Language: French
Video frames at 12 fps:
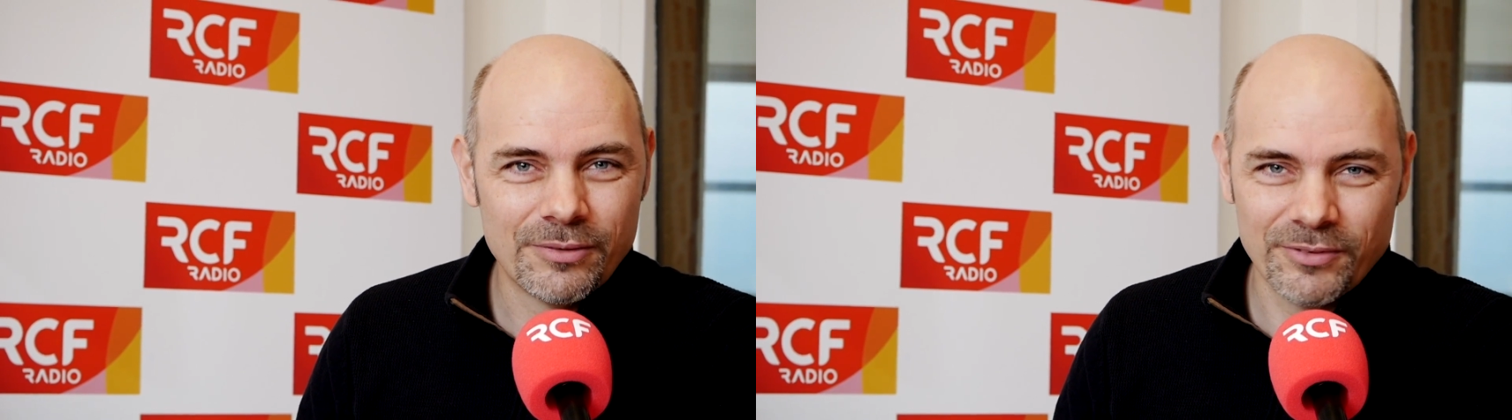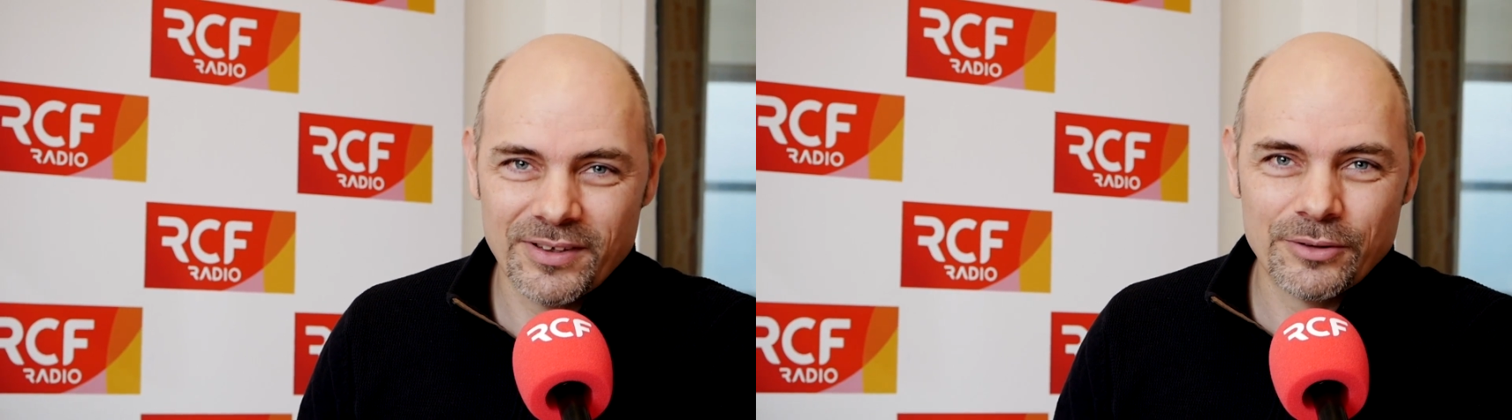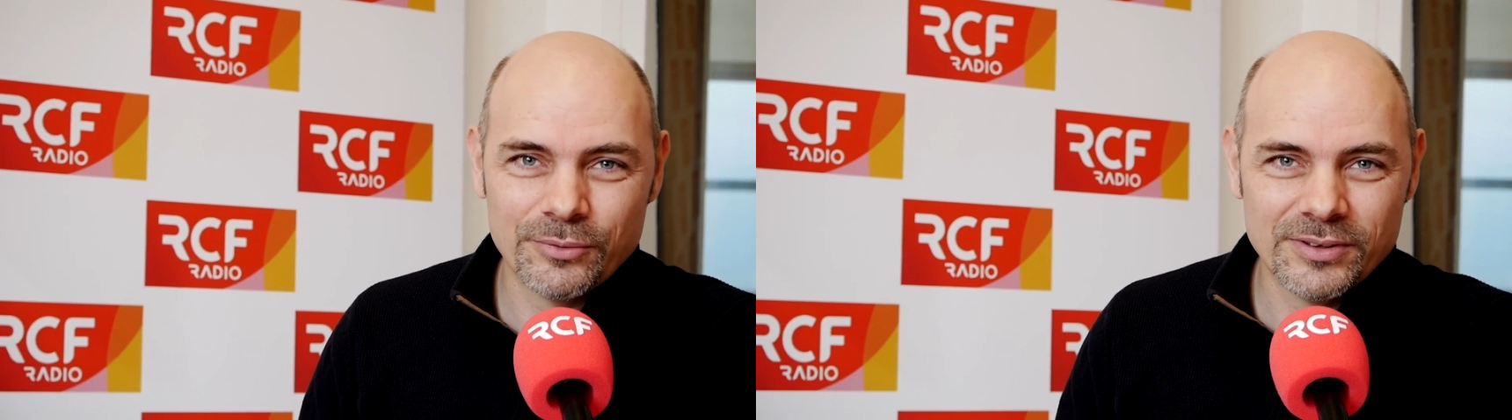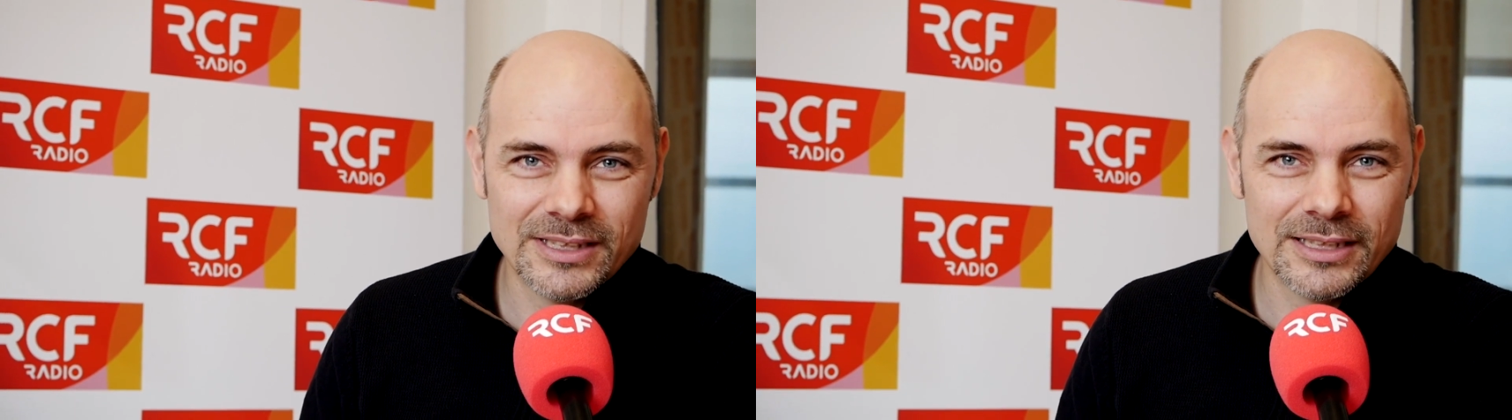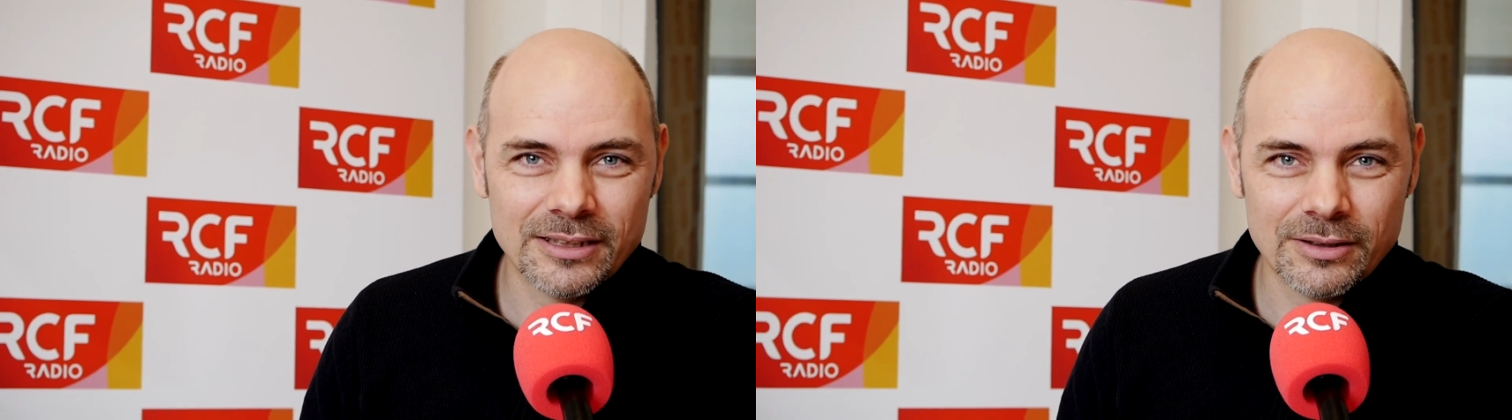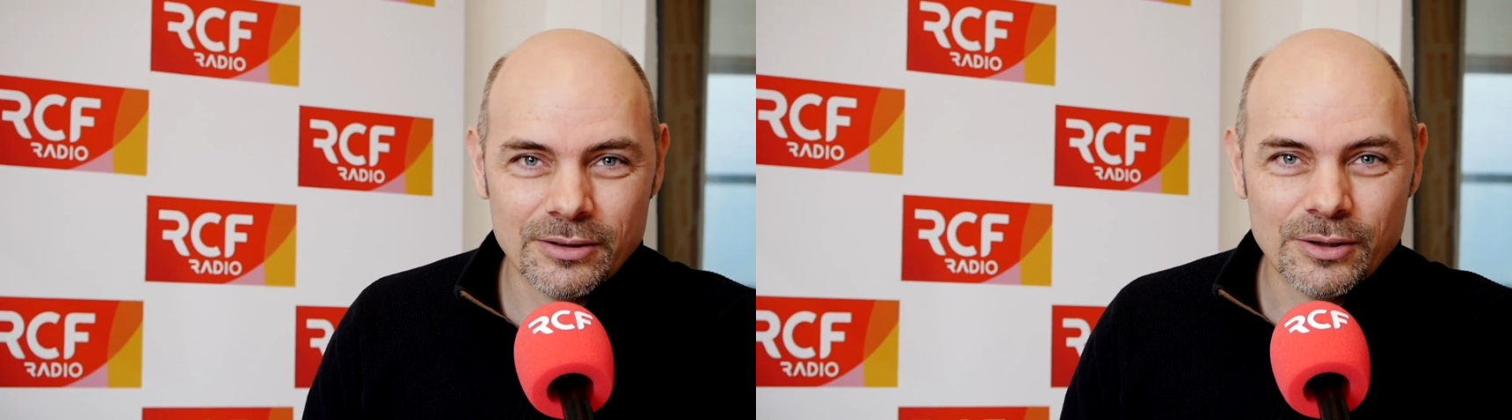Vous allez nous
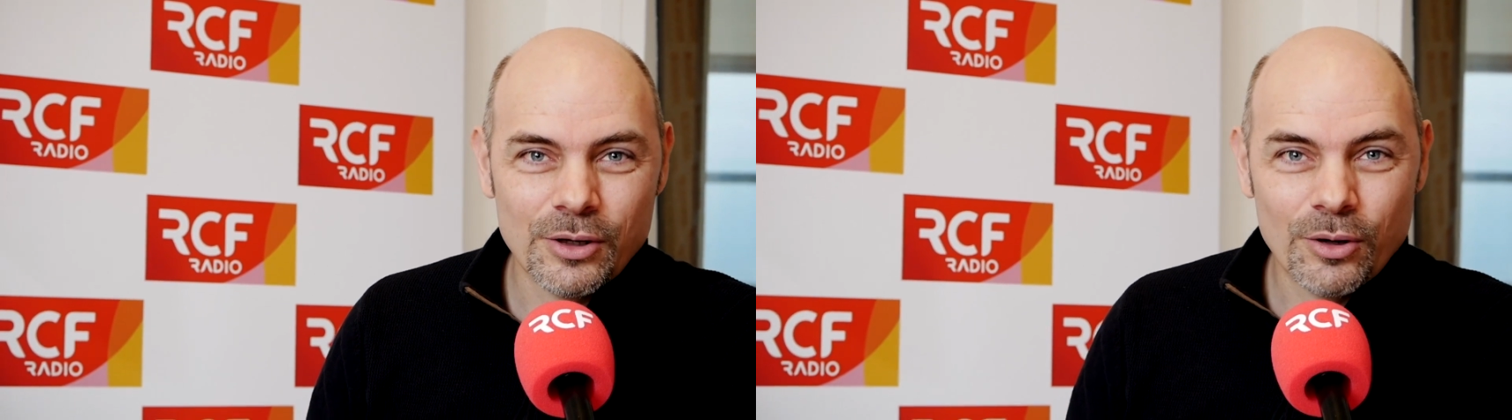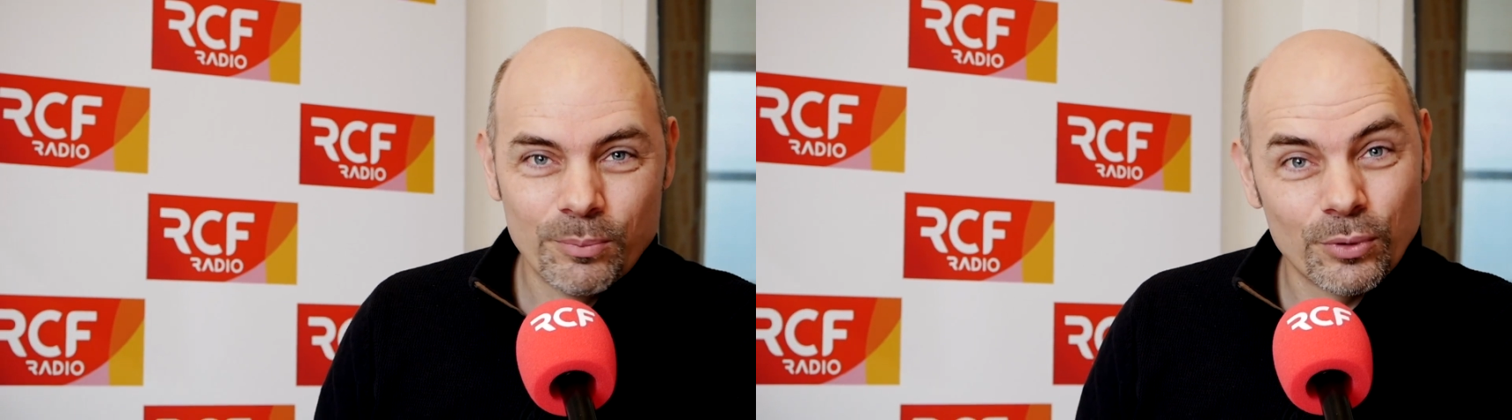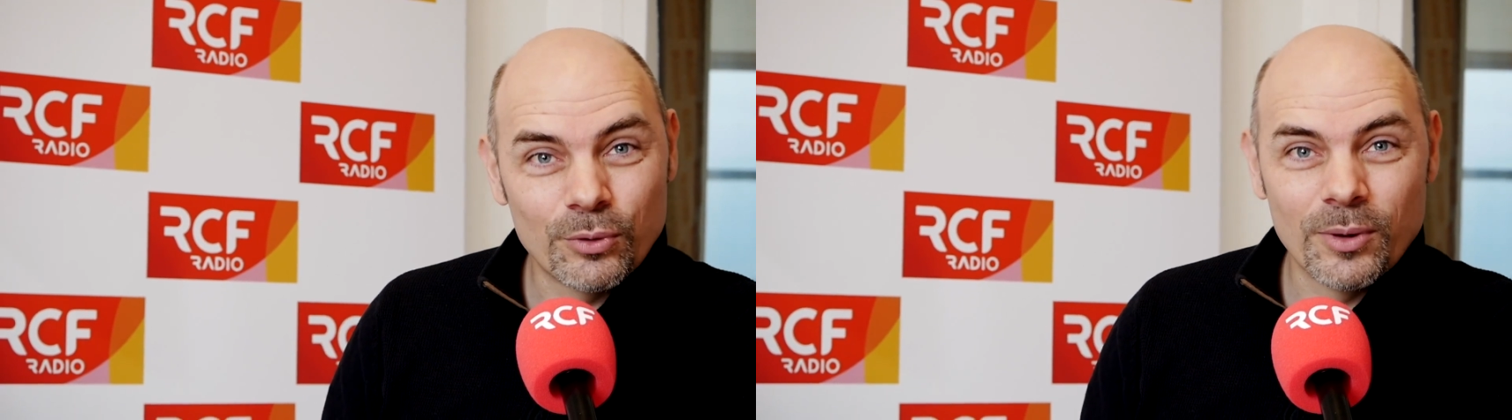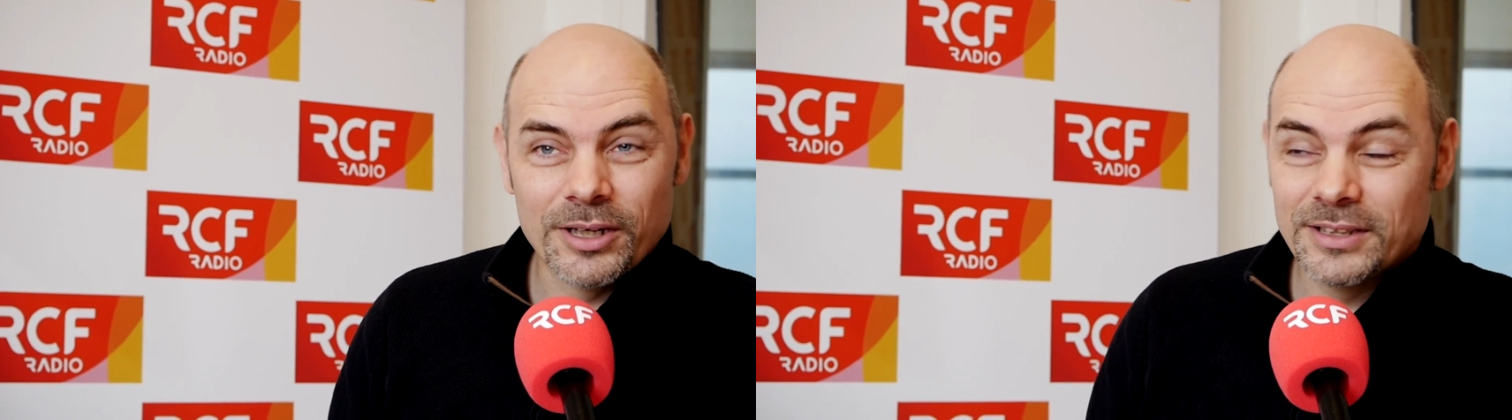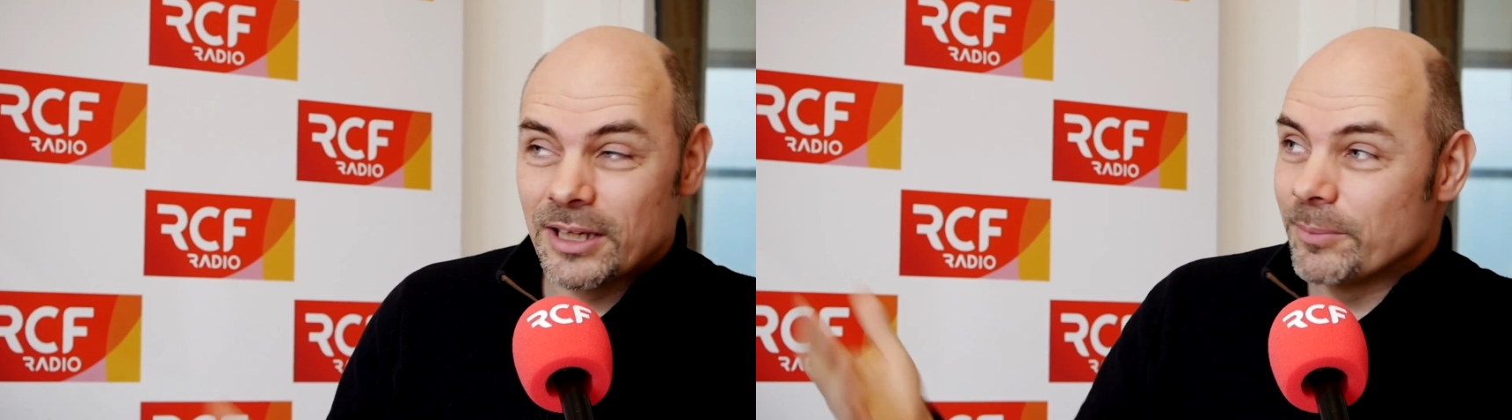dire pourquoi une